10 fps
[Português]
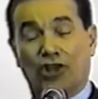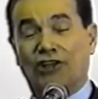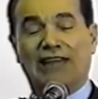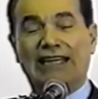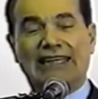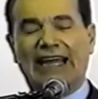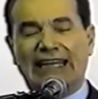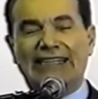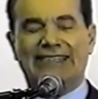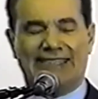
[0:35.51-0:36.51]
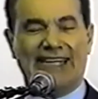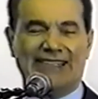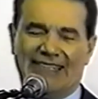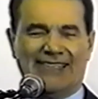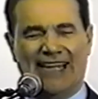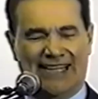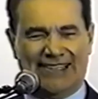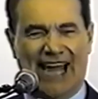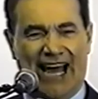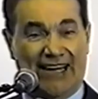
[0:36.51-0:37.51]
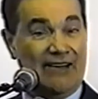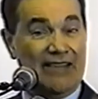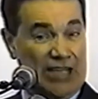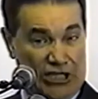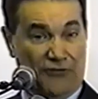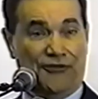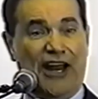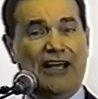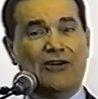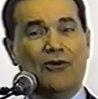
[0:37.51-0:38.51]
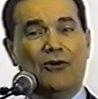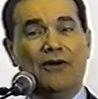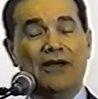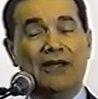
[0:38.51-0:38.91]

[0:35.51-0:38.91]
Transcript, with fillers: totalitaristas de Salazar e de Franco.